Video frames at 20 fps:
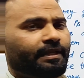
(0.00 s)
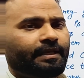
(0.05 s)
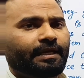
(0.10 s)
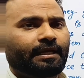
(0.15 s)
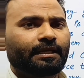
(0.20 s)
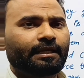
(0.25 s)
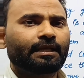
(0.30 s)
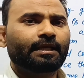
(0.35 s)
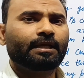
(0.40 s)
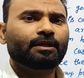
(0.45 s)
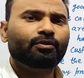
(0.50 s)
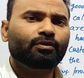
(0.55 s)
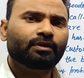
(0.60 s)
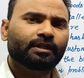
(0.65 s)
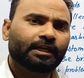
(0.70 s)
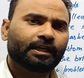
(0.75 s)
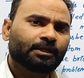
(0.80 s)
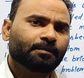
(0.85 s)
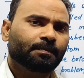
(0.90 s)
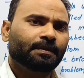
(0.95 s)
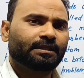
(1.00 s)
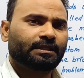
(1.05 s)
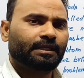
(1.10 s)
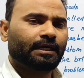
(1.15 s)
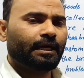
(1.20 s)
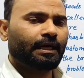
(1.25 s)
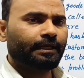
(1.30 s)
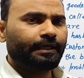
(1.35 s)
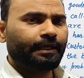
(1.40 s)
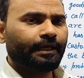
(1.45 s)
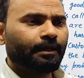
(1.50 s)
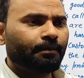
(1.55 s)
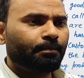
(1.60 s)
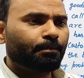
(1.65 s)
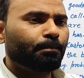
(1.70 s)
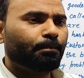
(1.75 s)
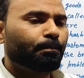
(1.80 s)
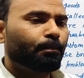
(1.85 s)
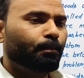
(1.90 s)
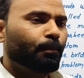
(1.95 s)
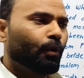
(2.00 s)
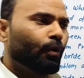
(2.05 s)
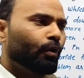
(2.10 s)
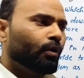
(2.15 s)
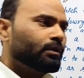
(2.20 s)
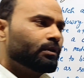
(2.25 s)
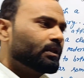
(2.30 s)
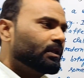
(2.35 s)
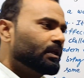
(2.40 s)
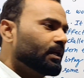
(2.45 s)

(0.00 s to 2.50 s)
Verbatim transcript: यानी कि जो दहेज प्रथा ये एक बहुत